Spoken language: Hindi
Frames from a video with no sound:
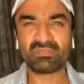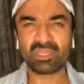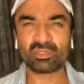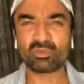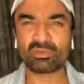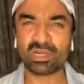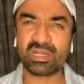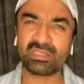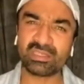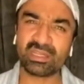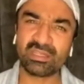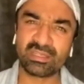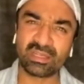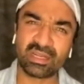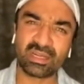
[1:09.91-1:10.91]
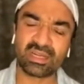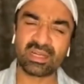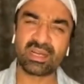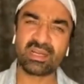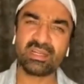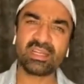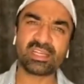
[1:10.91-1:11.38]
ये सुशांत सिंह चला
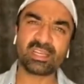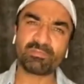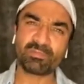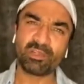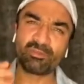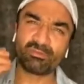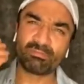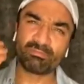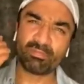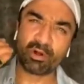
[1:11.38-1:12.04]
गया ये सब की तुम